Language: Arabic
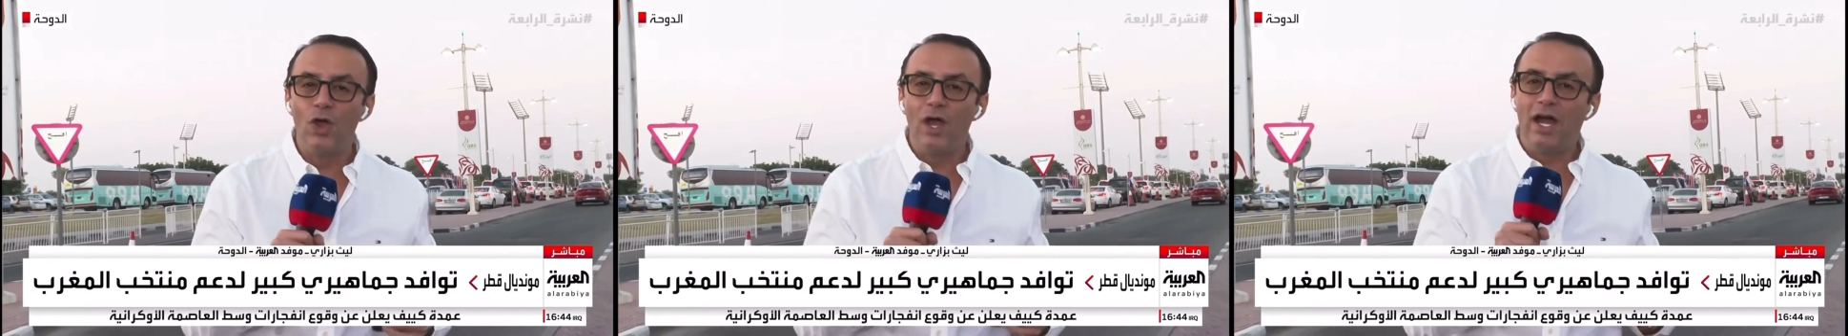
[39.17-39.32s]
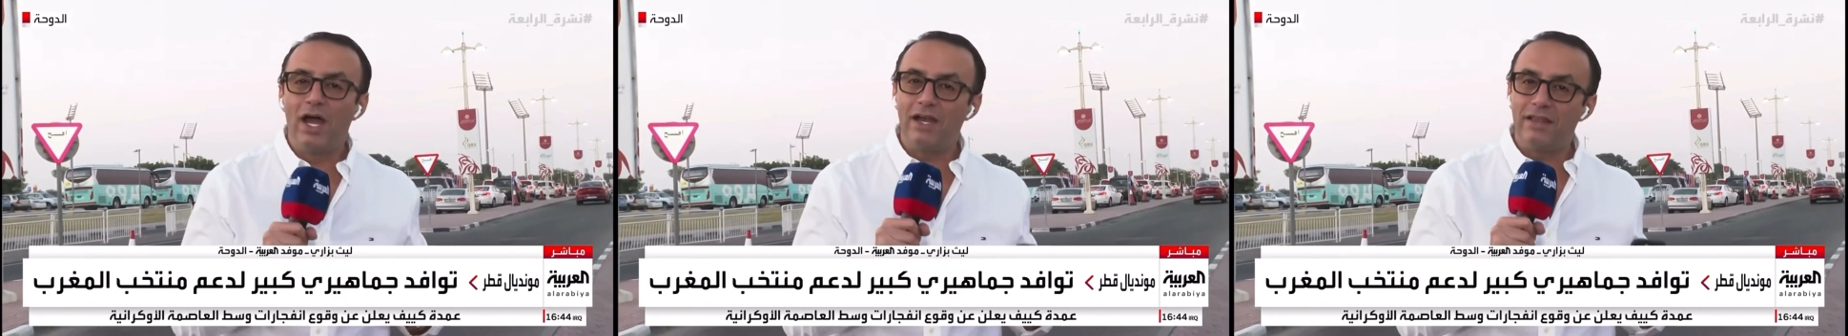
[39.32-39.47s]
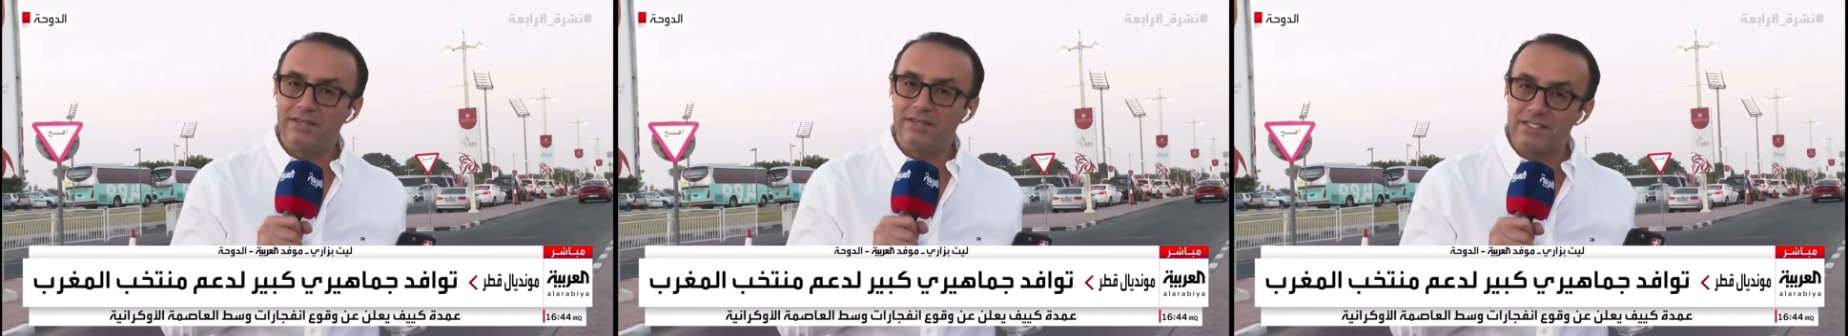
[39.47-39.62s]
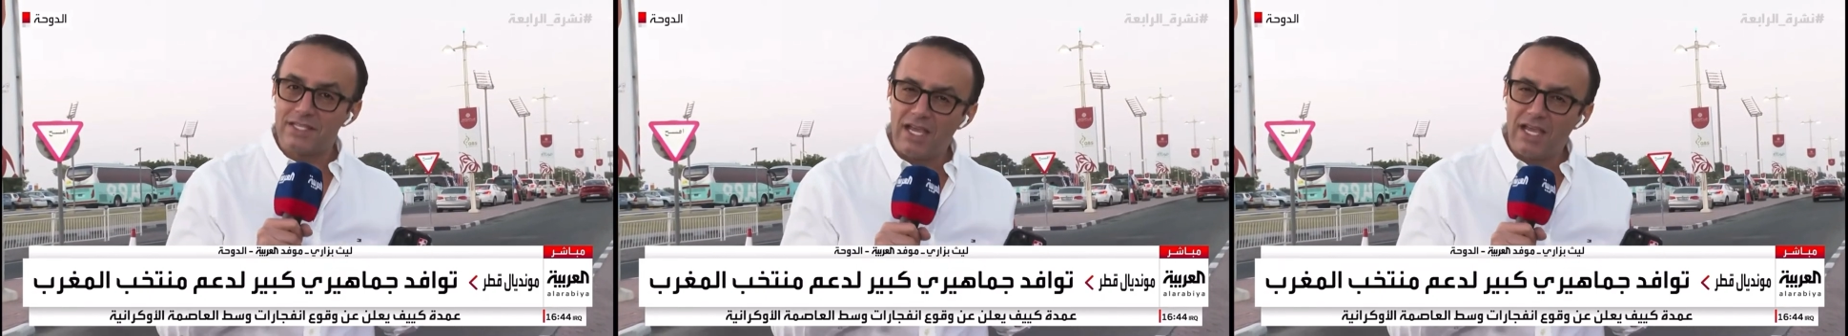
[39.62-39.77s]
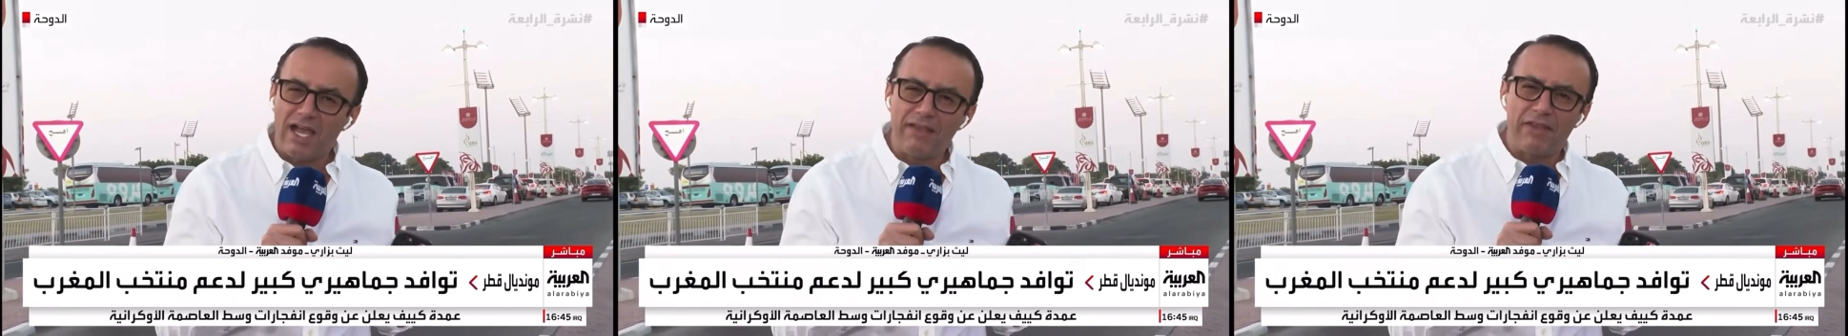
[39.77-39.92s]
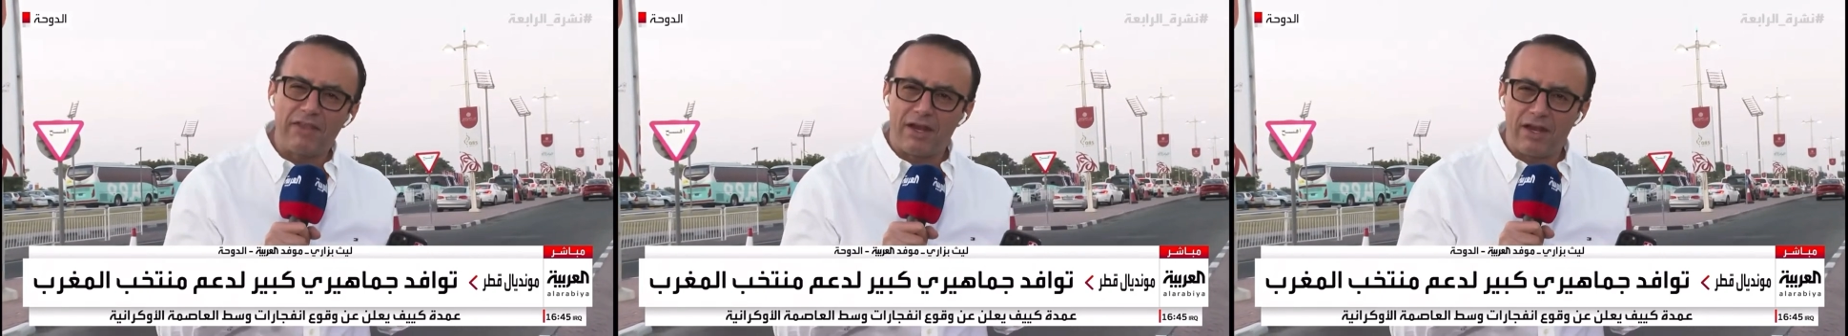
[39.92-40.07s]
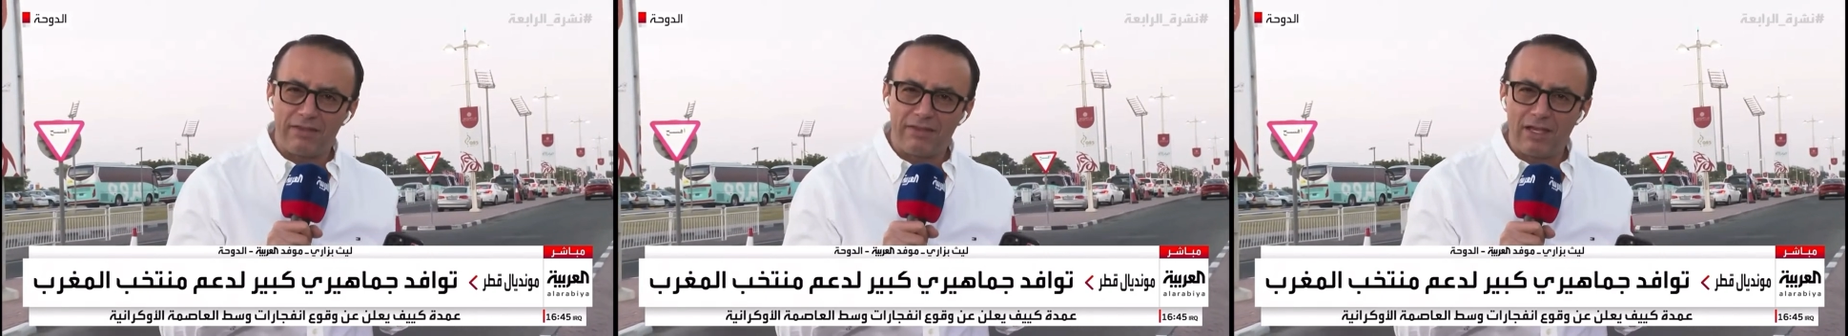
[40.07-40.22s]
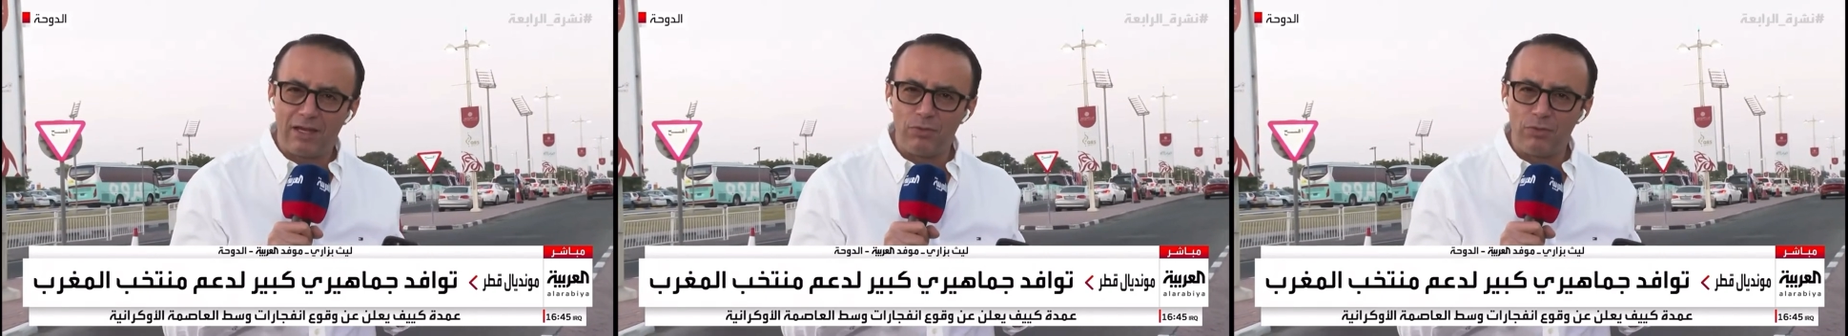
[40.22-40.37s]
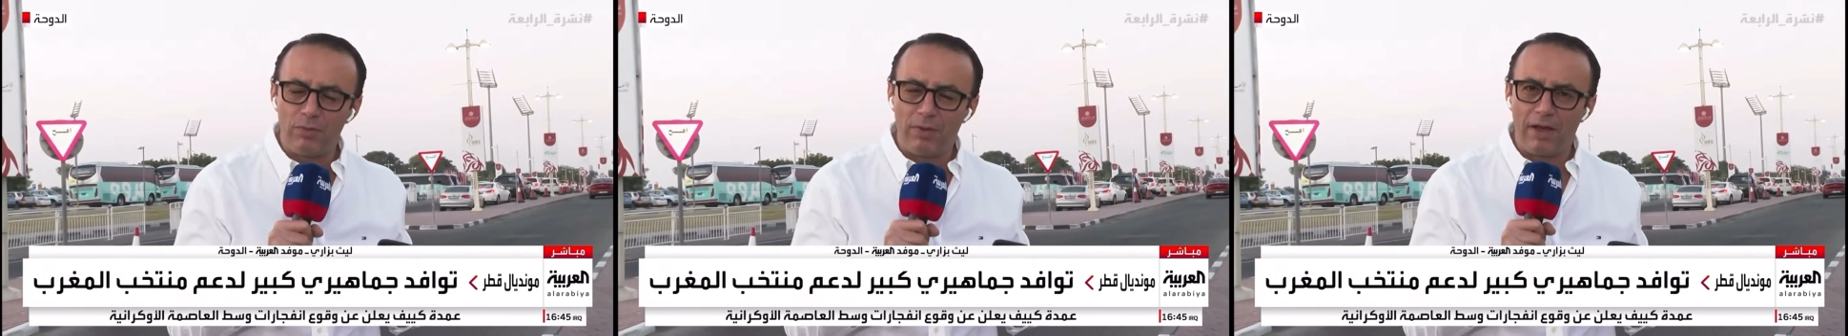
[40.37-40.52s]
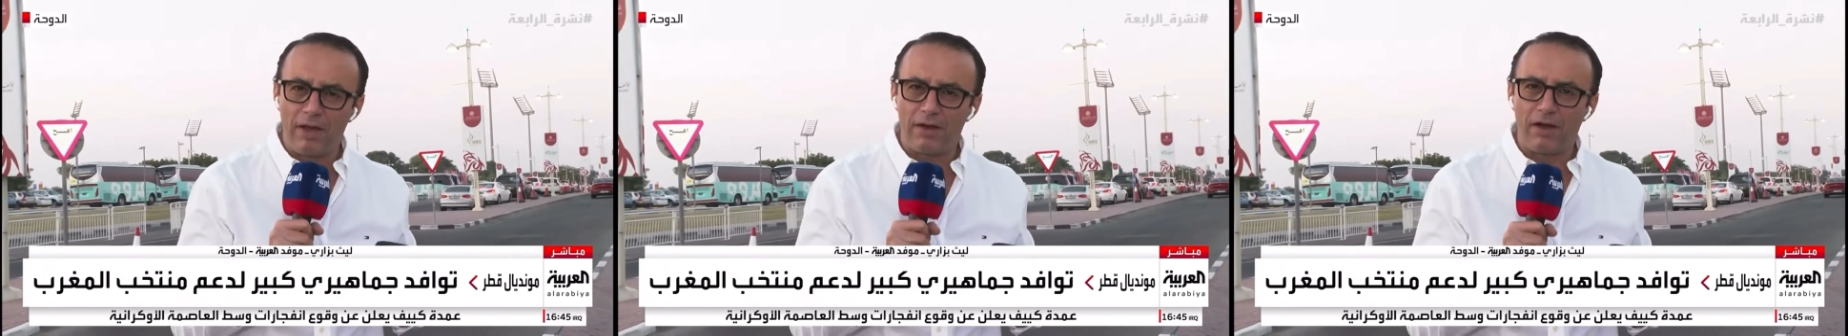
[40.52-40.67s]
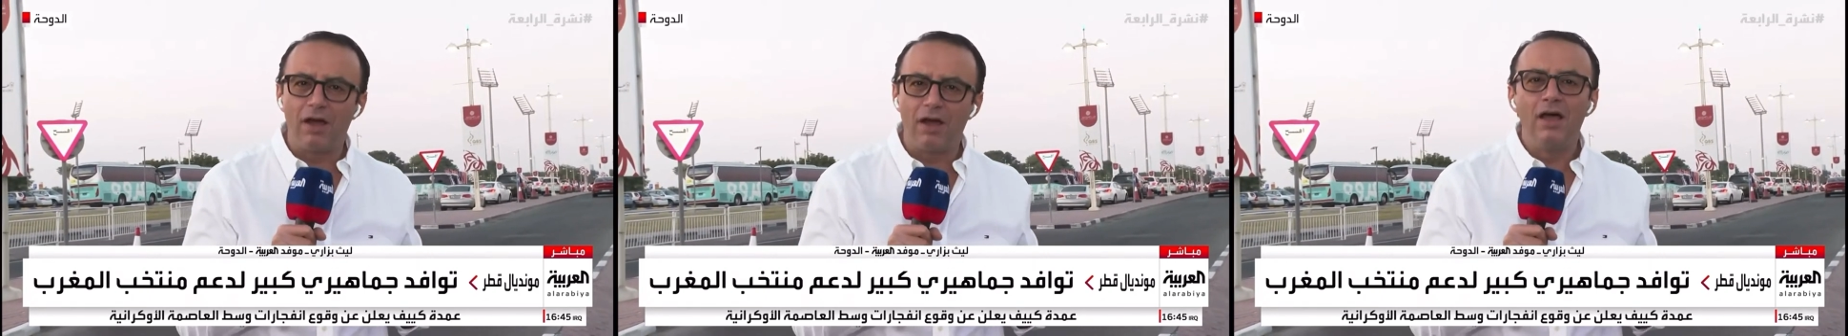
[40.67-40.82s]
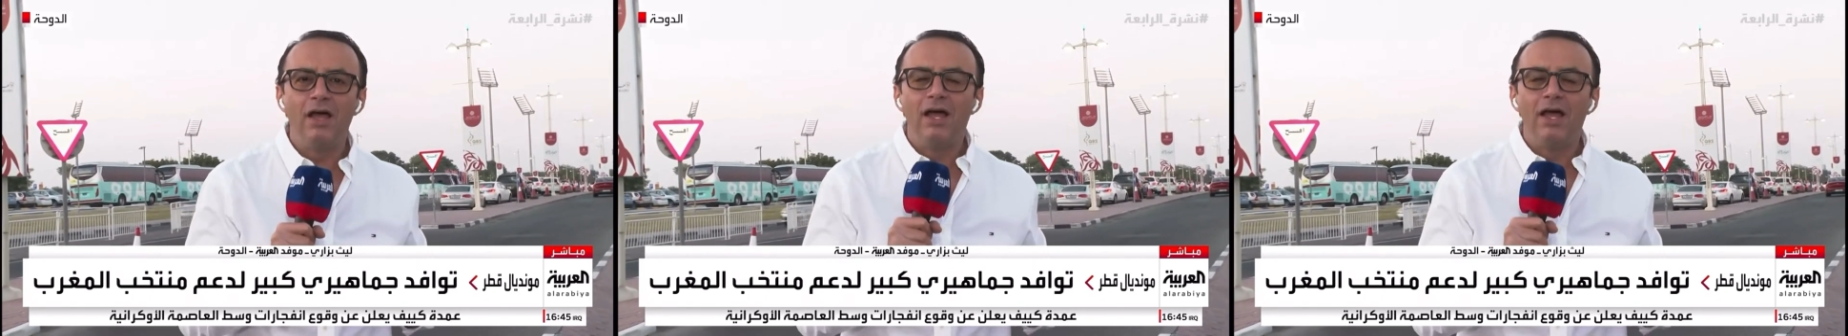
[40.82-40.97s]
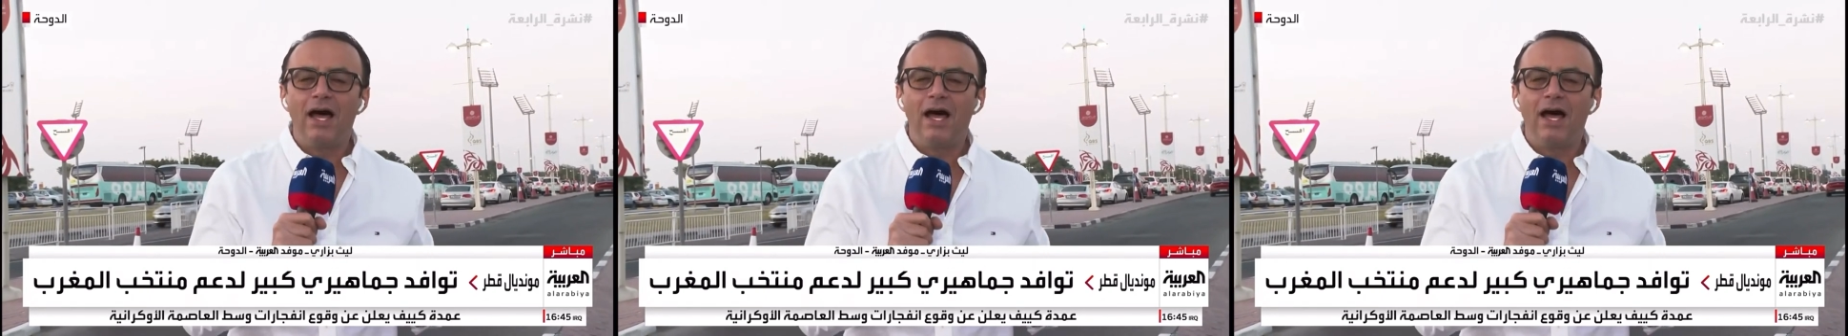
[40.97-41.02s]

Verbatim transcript: الذي سيحضر هذه المباراة